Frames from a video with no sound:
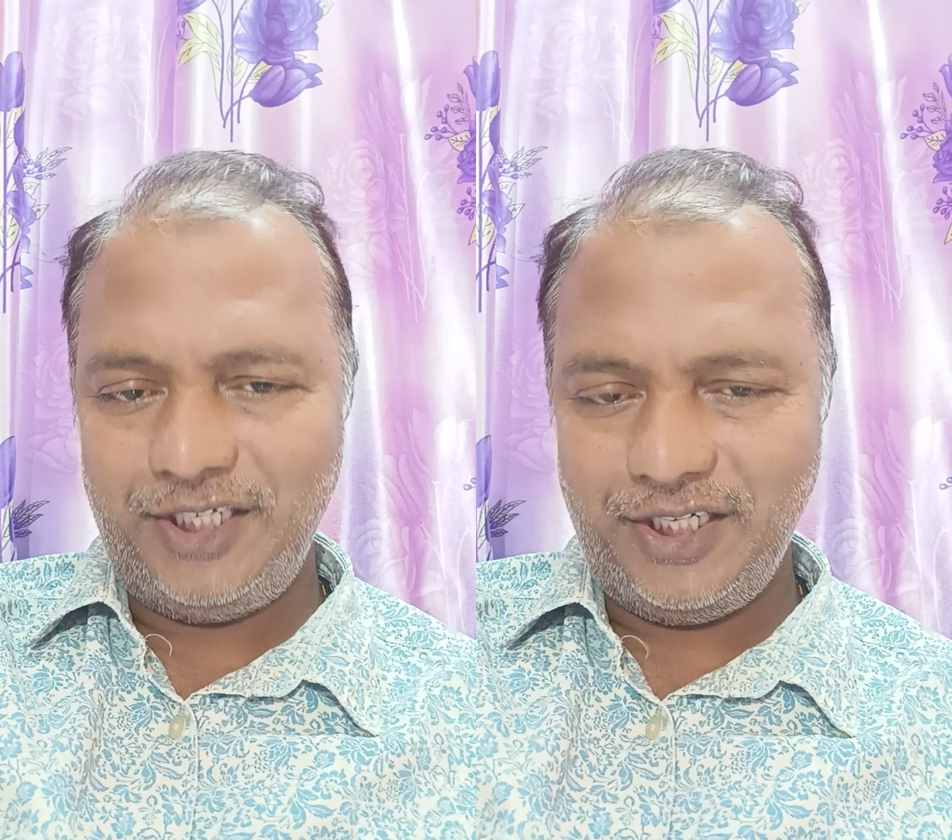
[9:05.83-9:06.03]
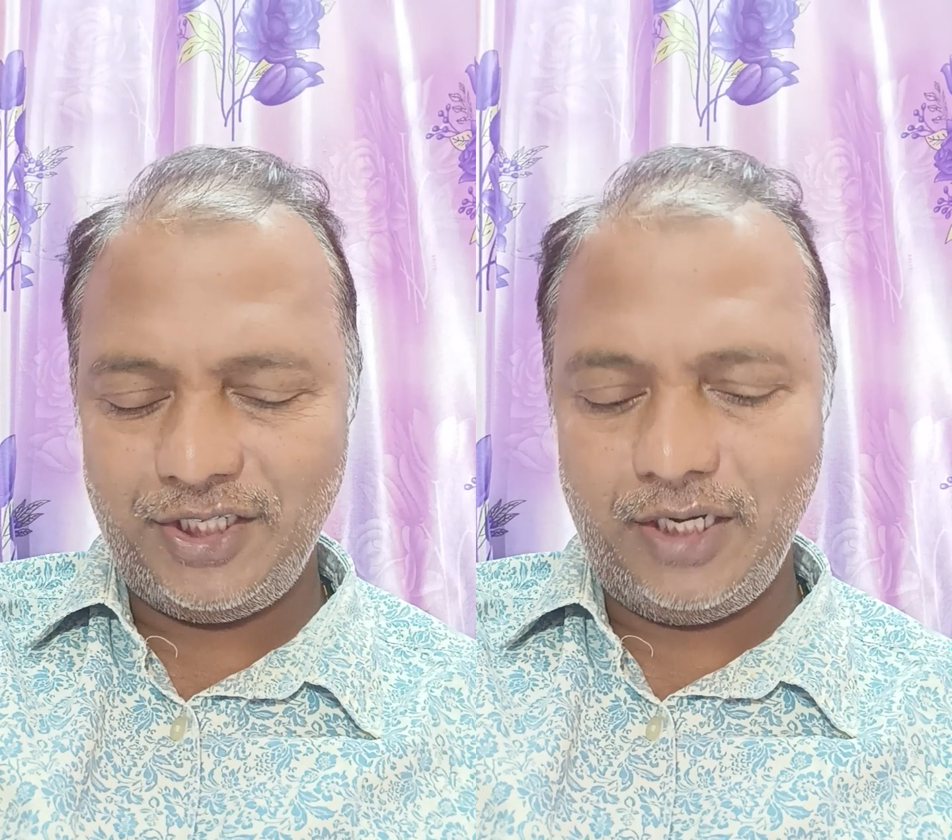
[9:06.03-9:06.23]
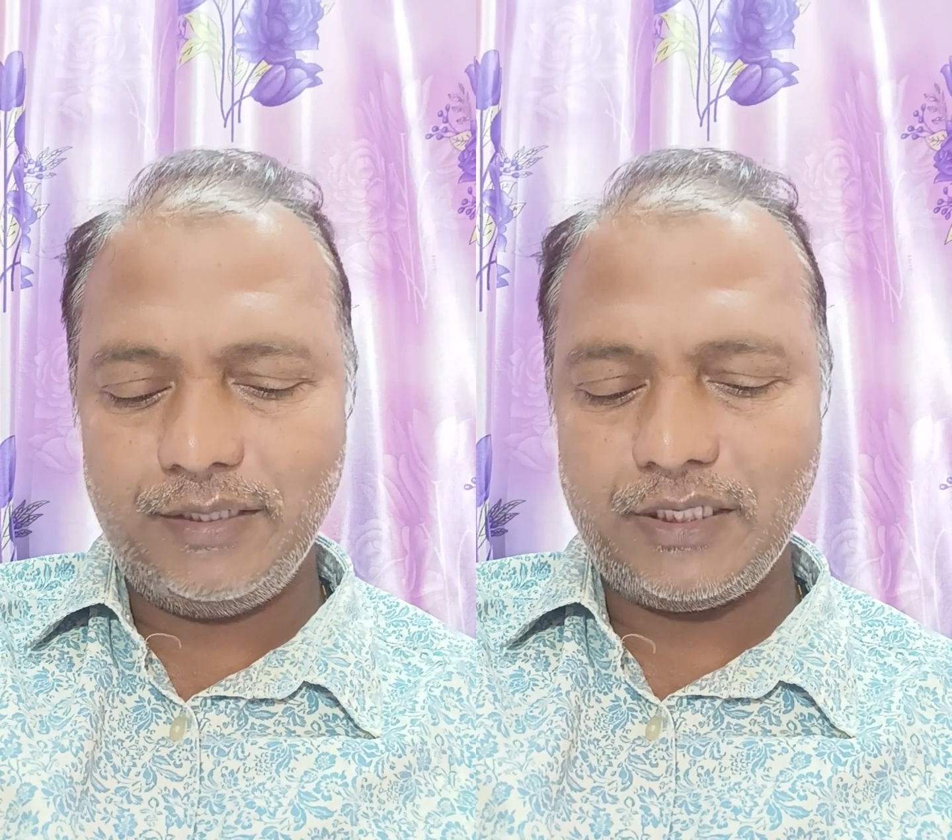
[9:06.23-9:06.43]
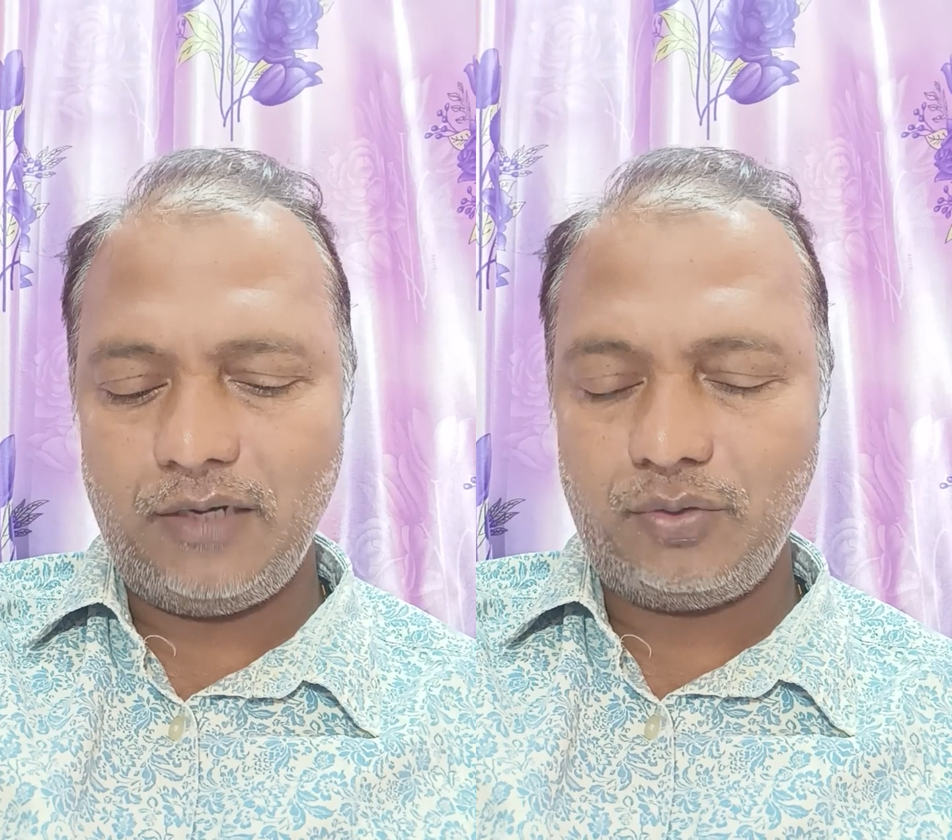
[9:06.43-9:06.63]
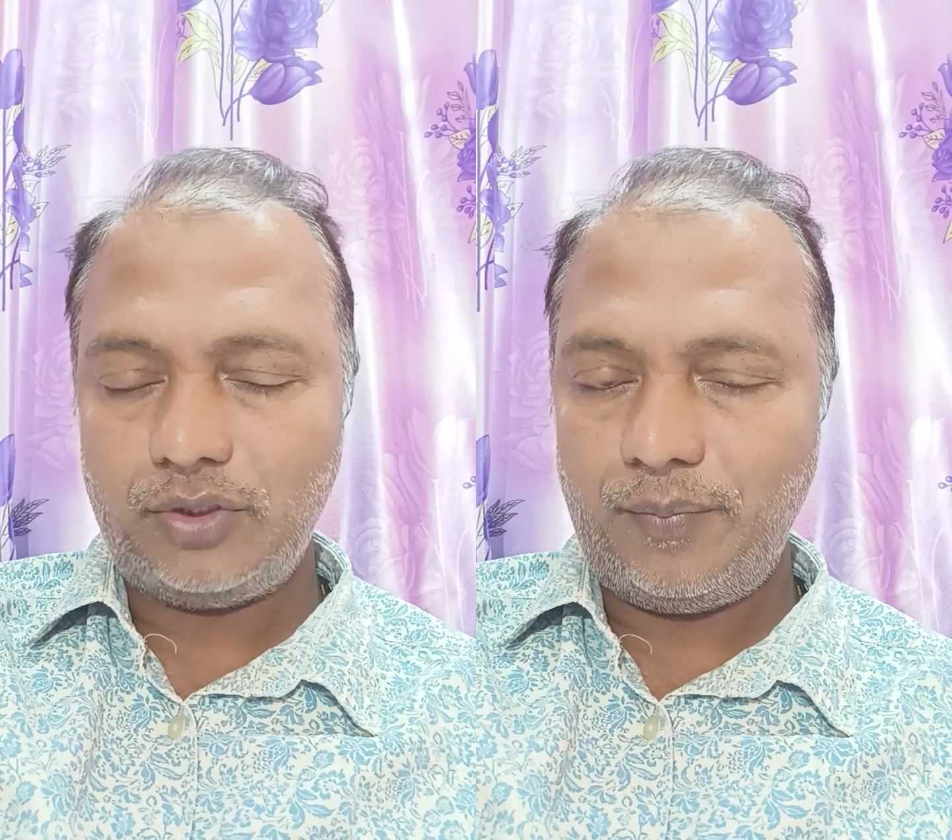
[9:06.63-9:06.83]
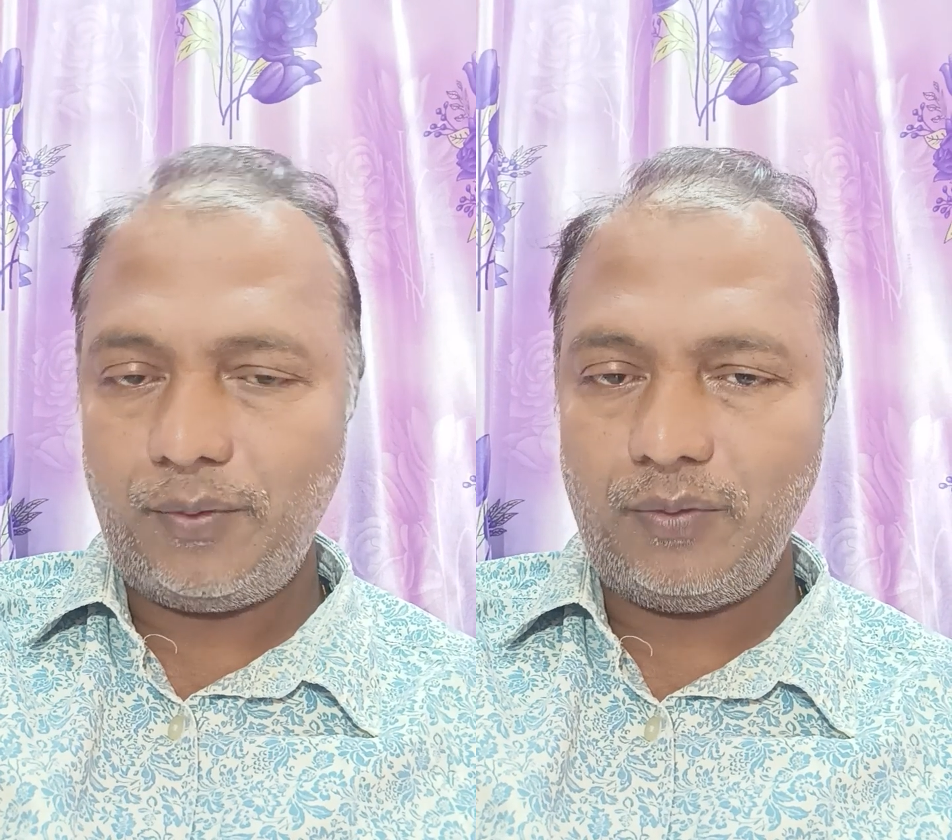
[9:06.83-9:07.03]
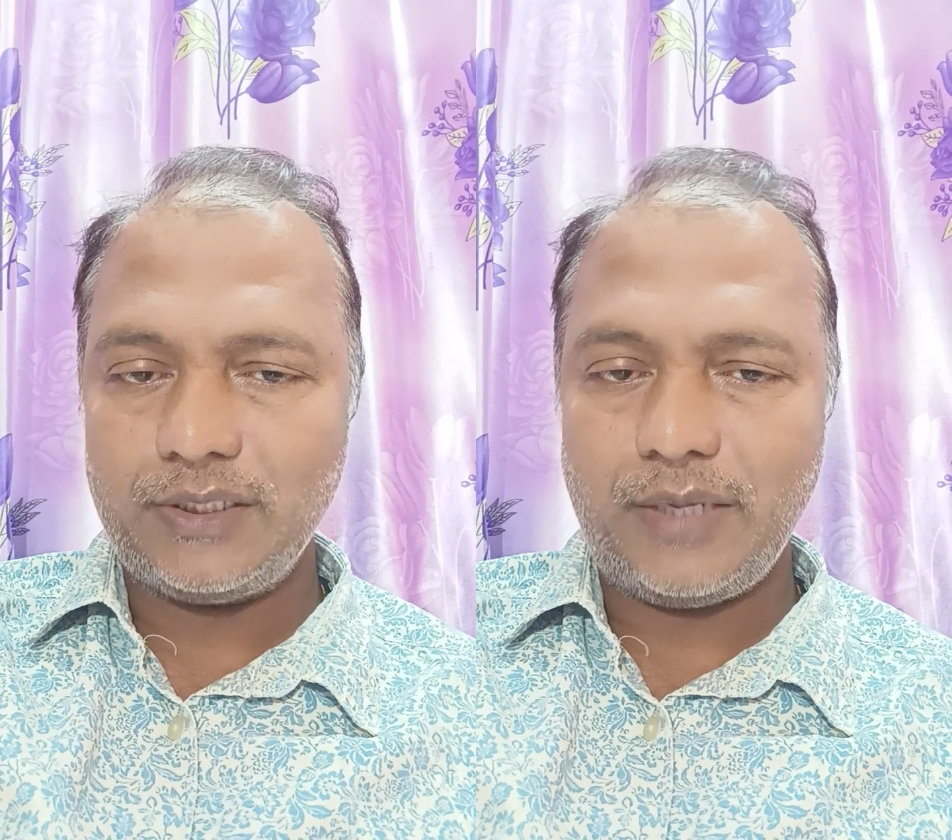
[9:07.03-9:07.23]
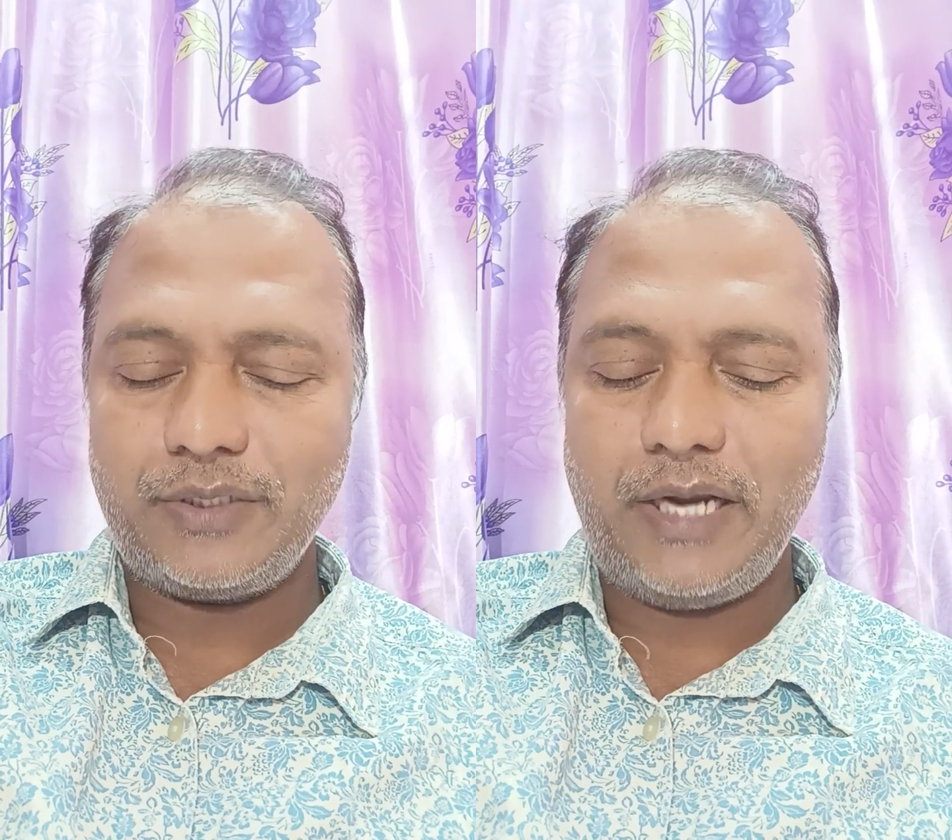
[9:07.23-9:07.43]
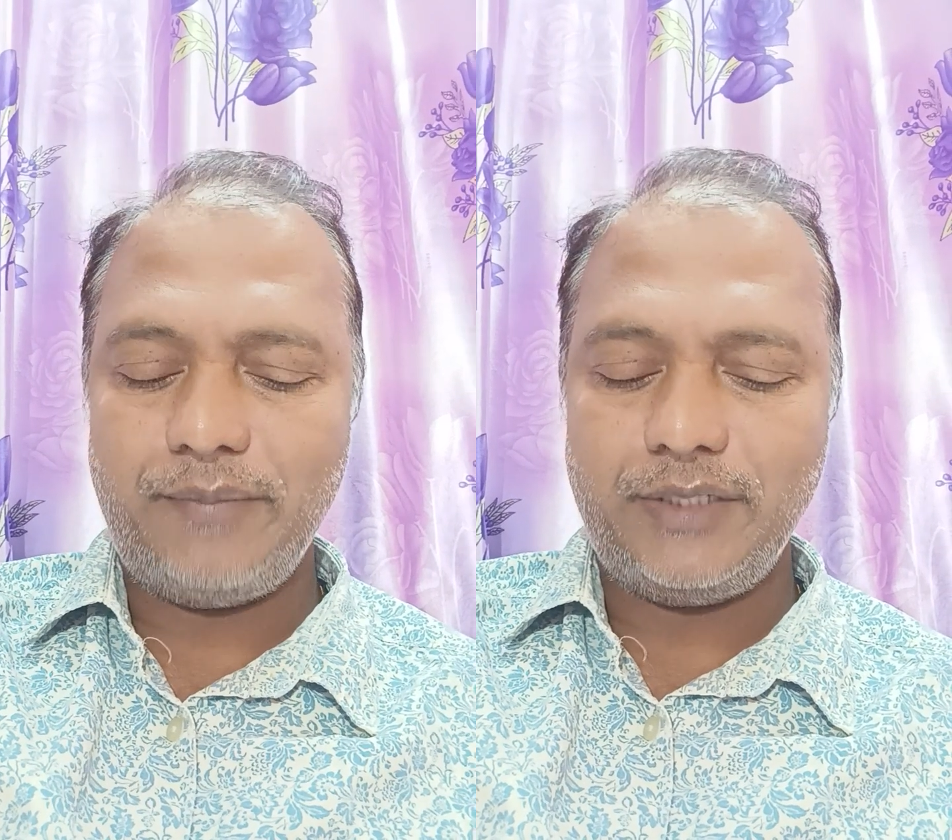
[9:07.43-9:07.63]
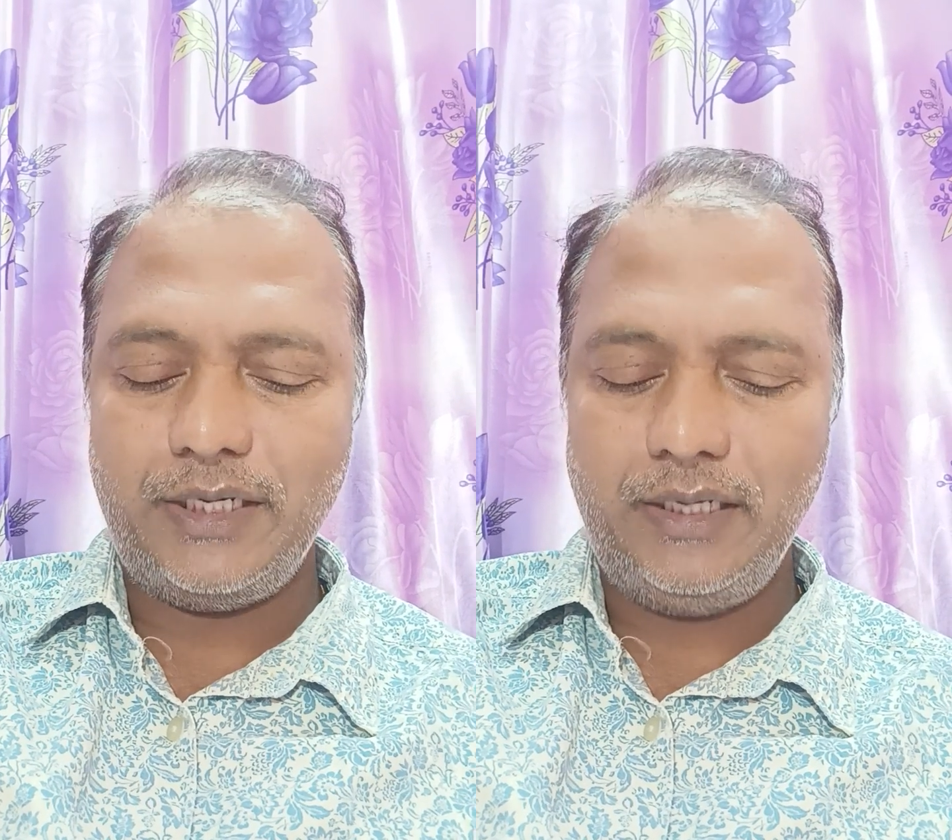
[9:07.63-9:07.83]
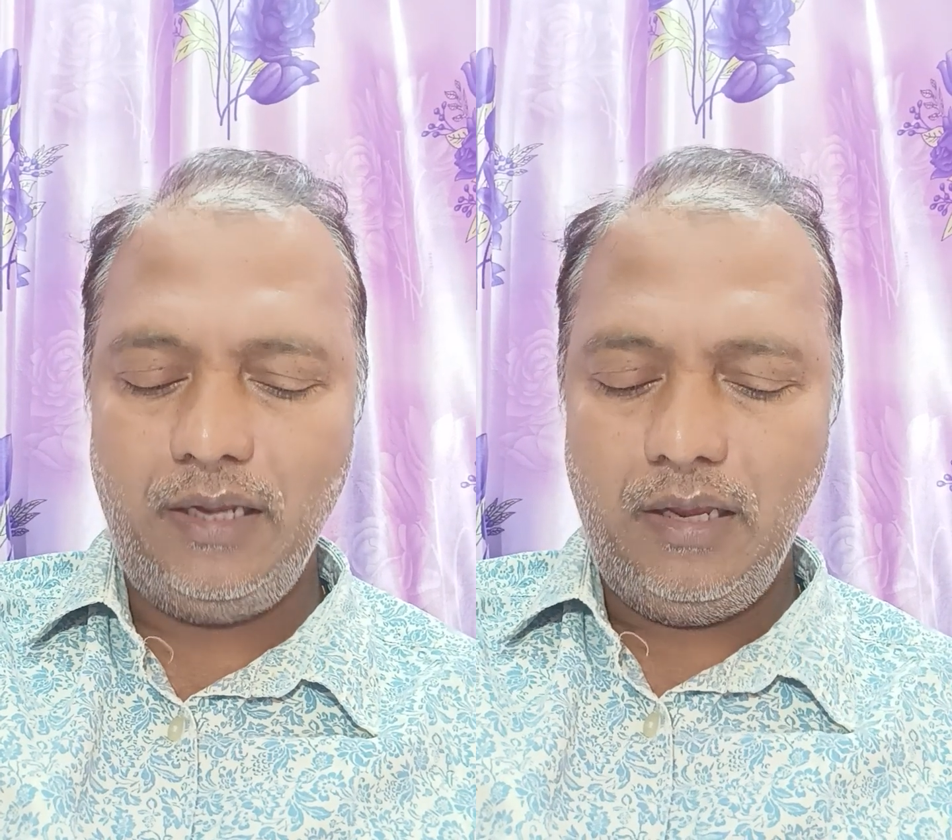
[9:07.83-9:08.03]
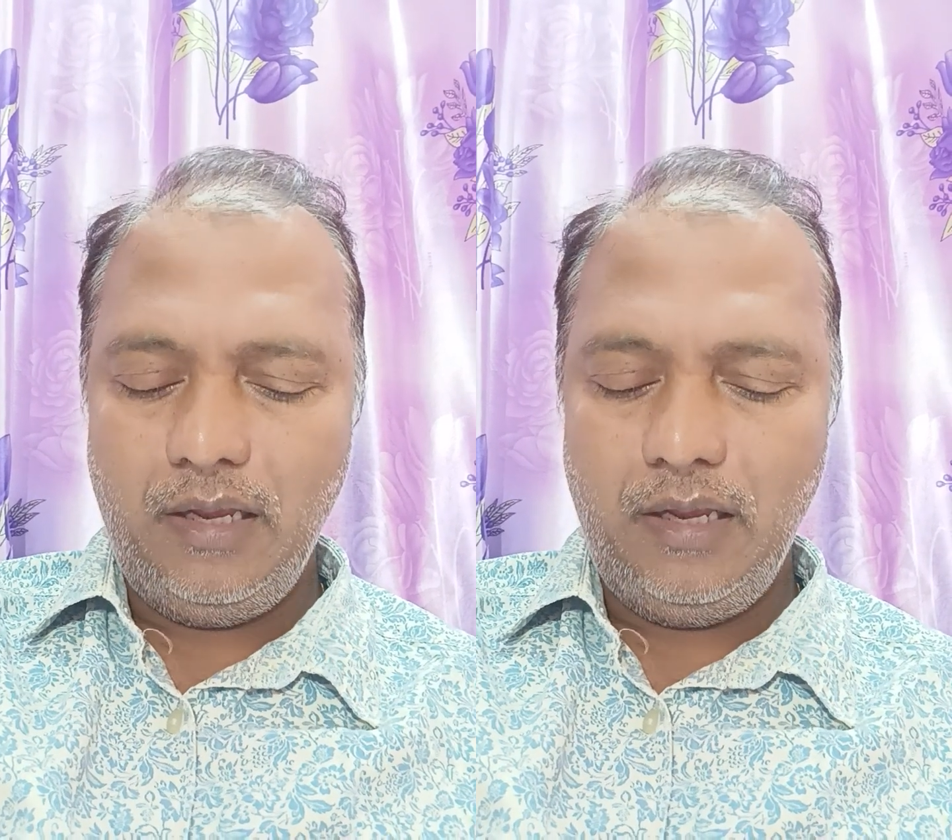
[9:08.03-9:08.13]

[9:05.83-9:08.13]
షేర్ చేయండి మా ఛానల్కు తప్పకుండా సబ్స్క్రైబ్ చేయండి